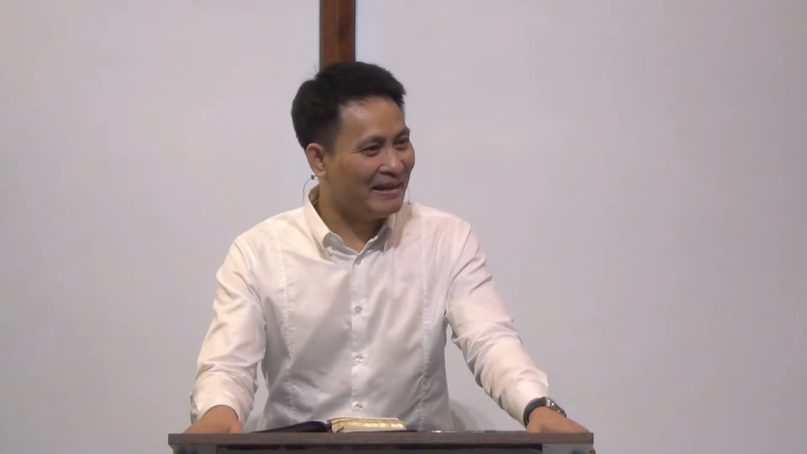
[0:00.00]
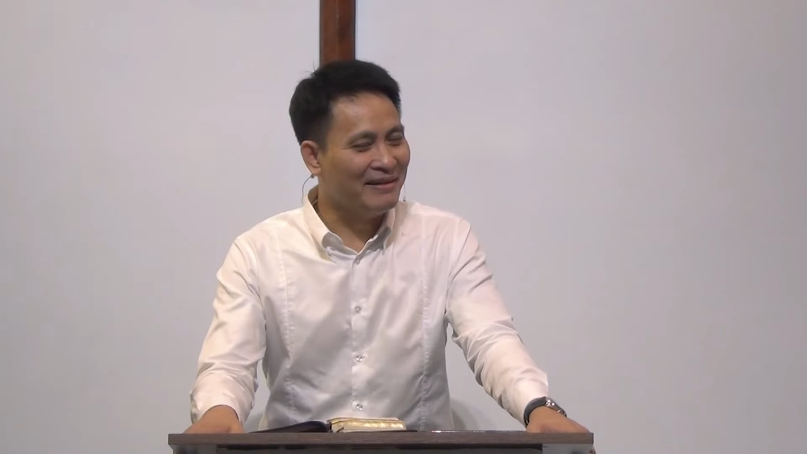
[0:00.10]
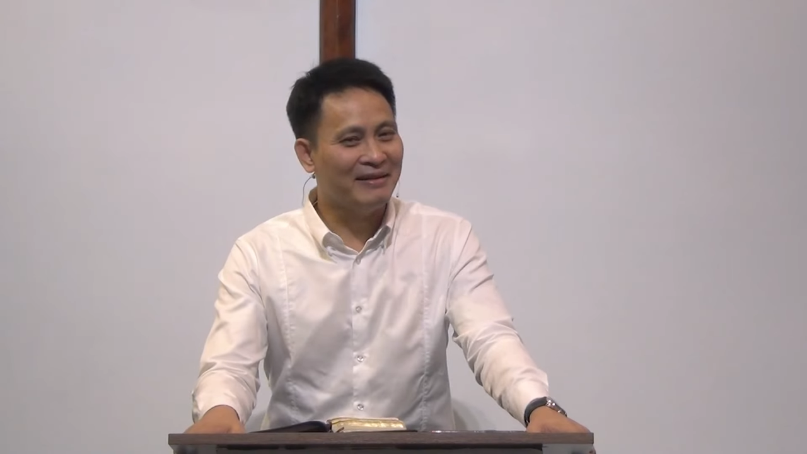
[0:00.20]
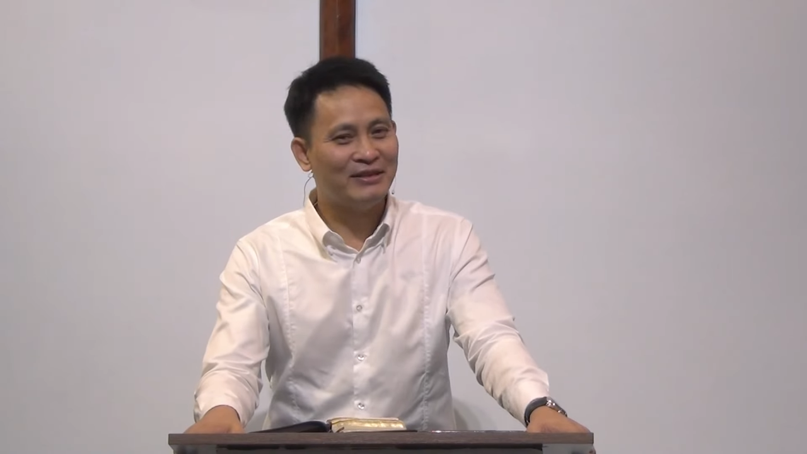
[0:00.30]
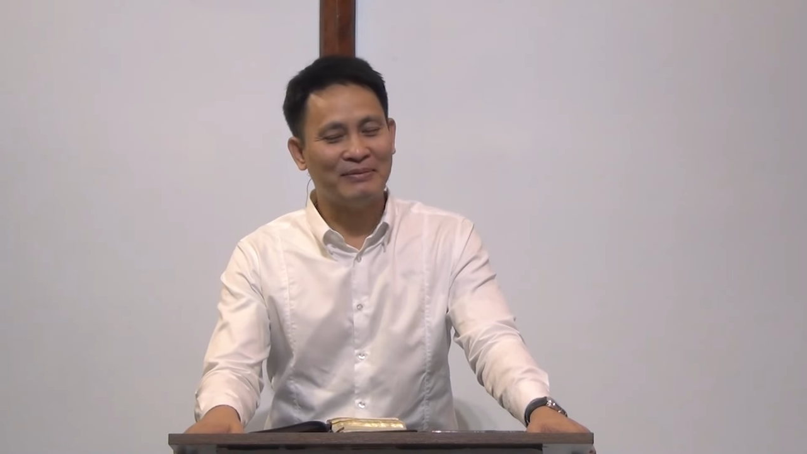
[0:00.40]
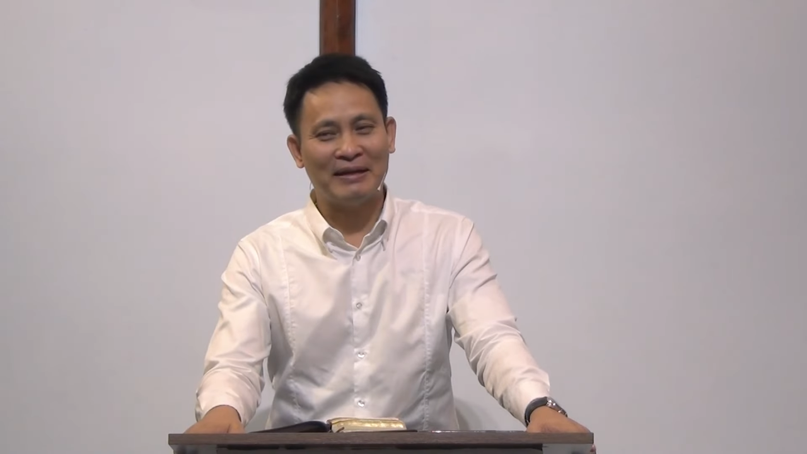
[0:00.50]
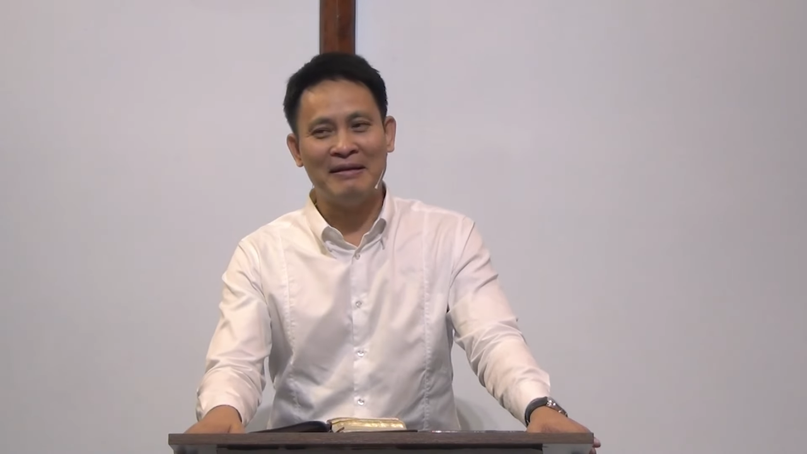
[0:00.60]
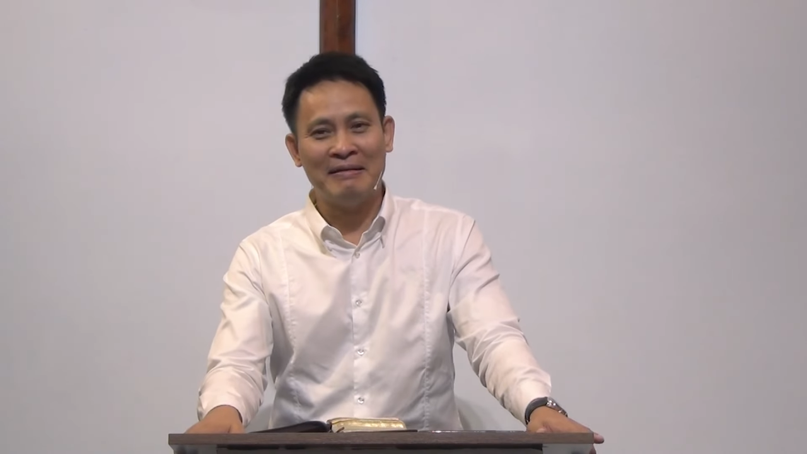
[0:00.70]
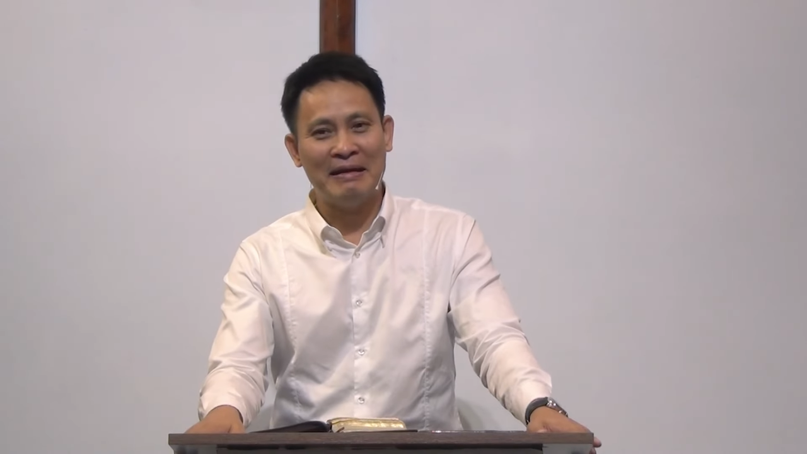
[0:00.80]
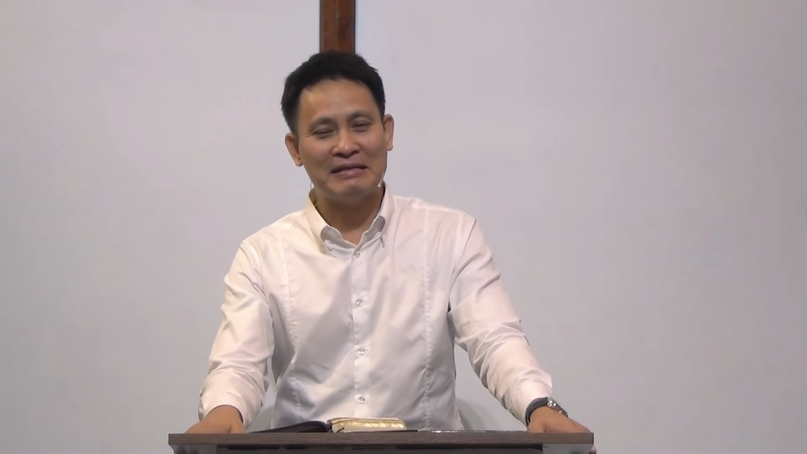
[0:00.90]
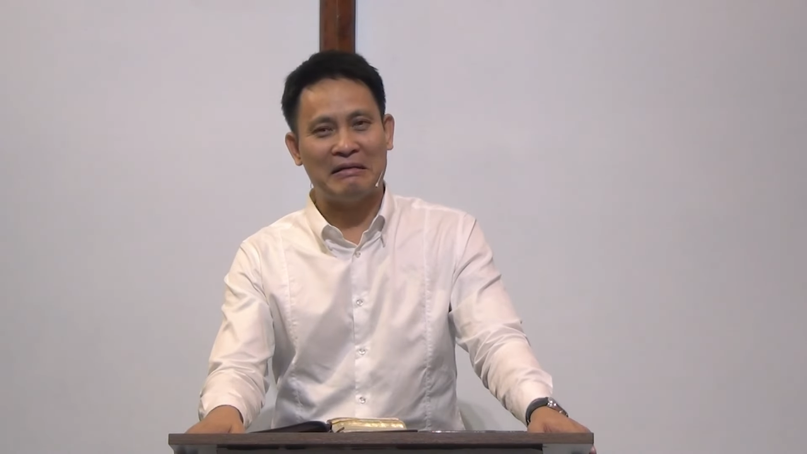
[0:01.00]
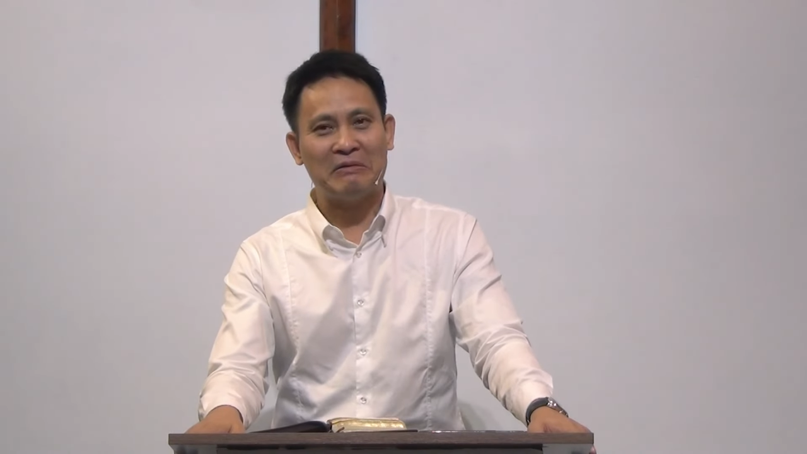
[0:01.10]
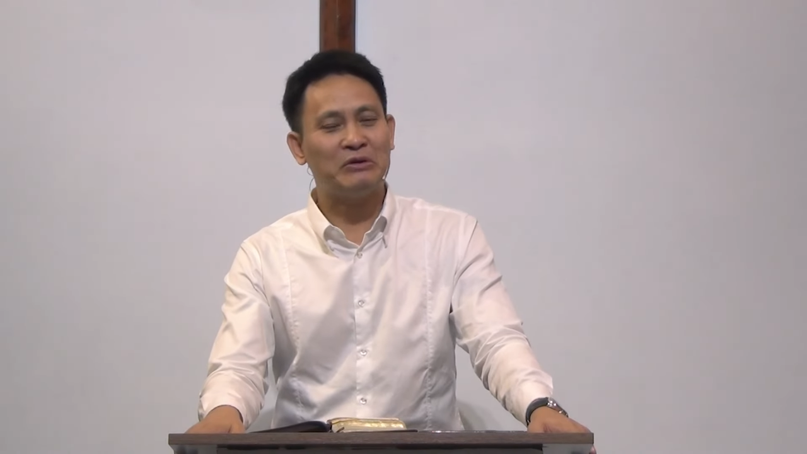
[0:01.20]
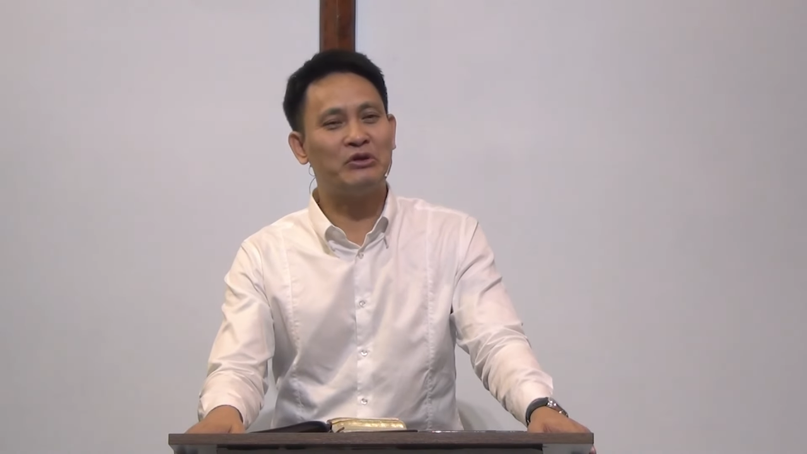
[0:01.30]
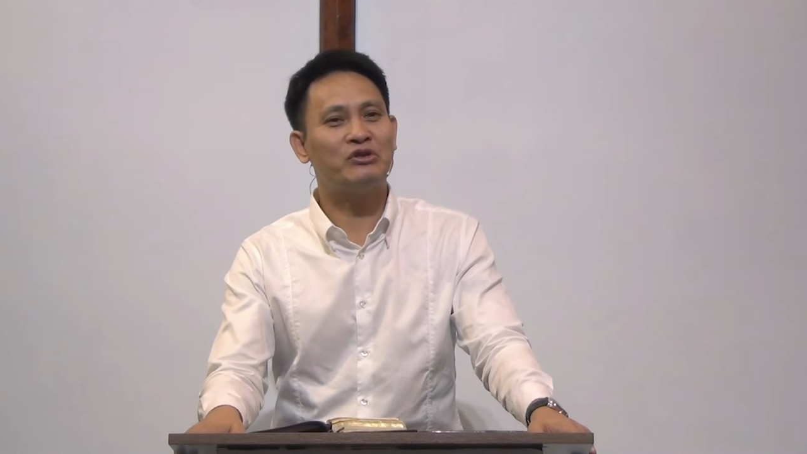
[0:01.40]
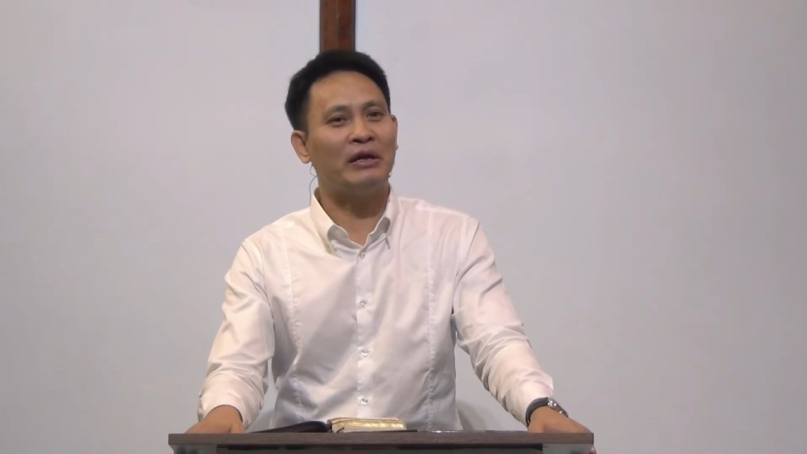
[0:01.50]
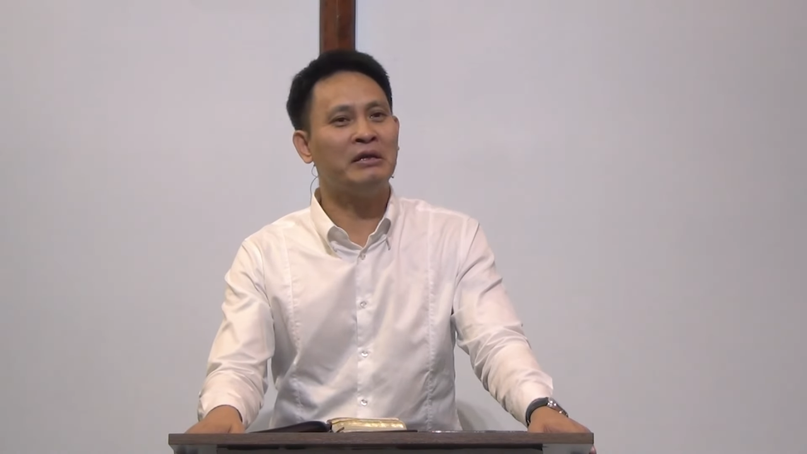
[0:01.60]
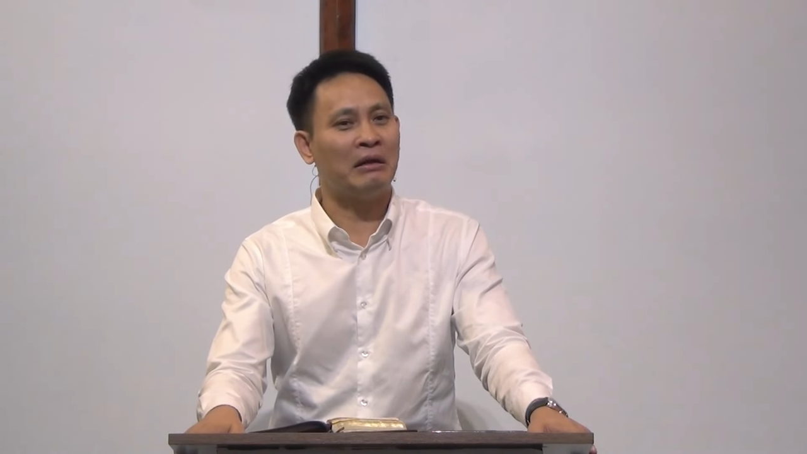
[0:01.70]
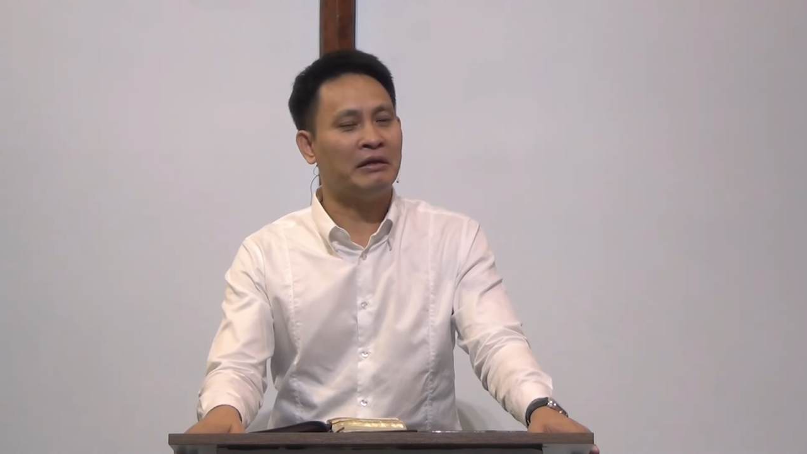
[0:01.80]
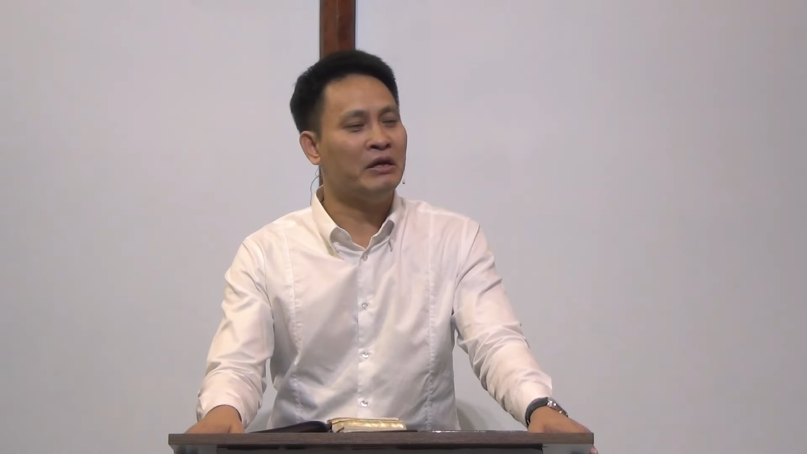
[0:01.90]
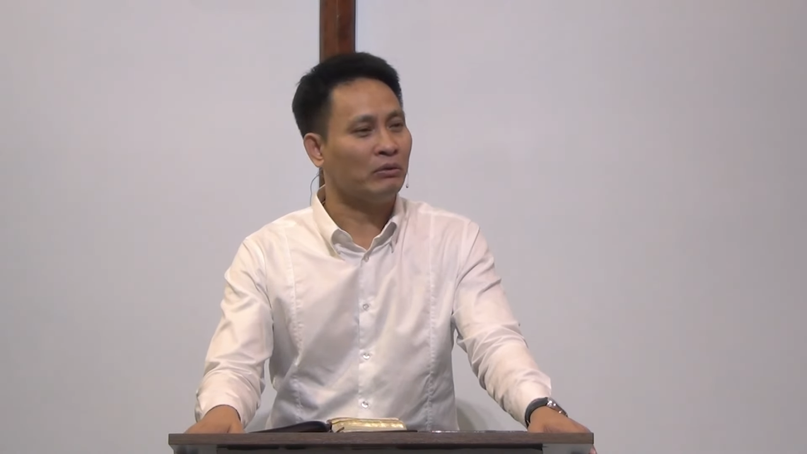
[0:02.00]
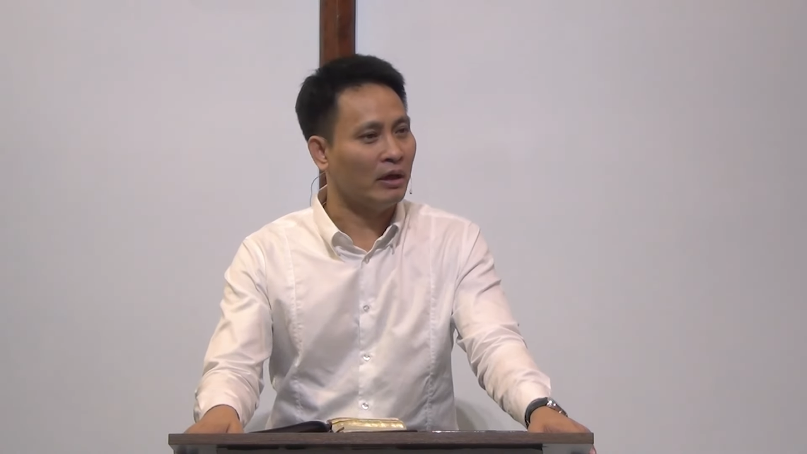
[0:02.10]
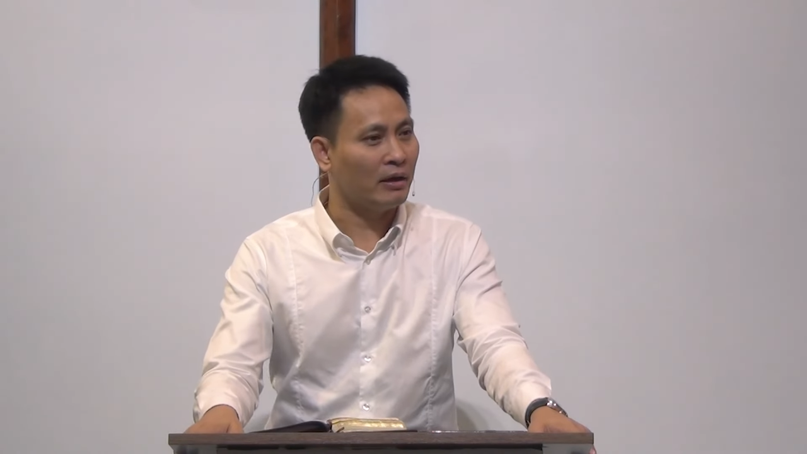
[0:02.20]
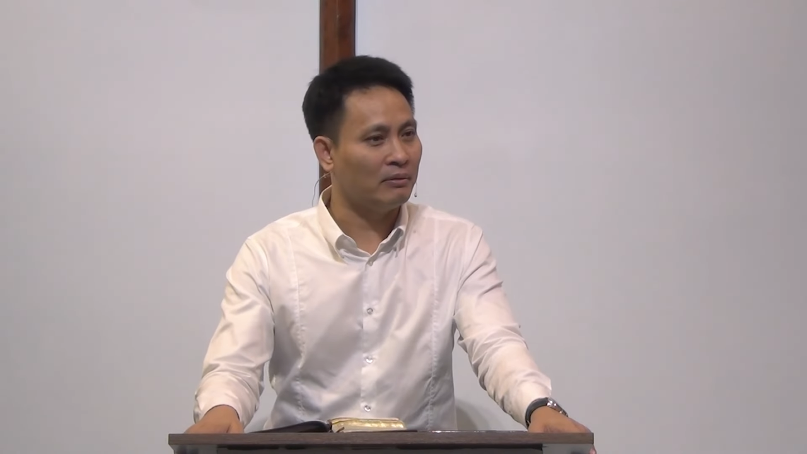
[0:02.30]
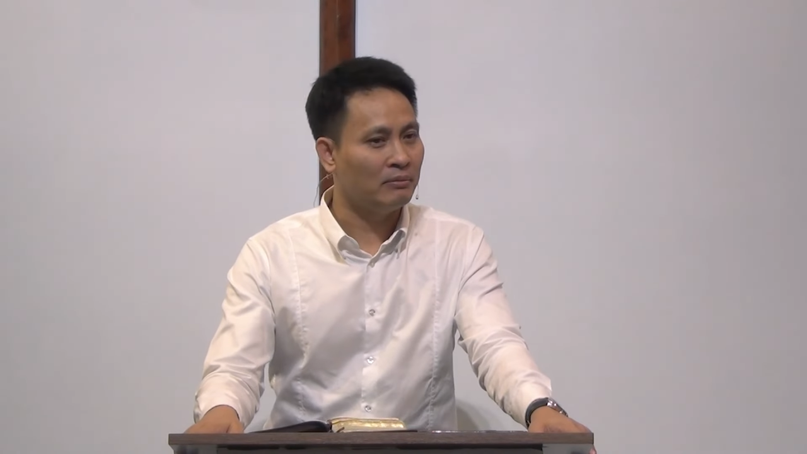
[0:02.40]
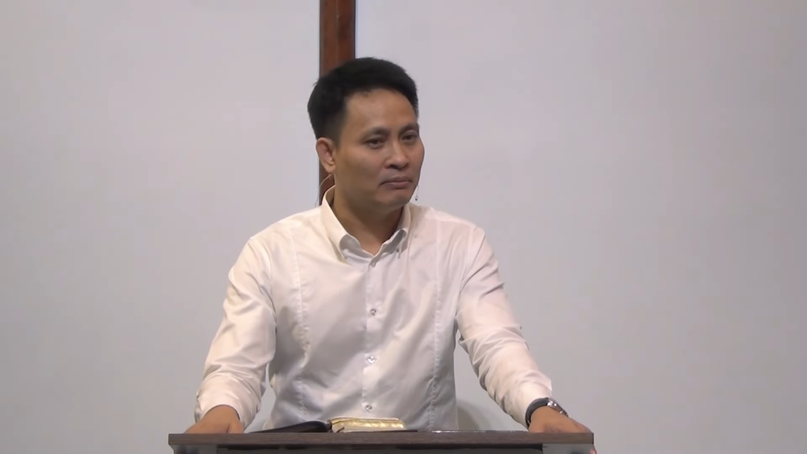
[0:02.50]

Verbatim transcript: nên đừng chúng ta đừng nghĩ rằng doanh nhân là nhiều tiền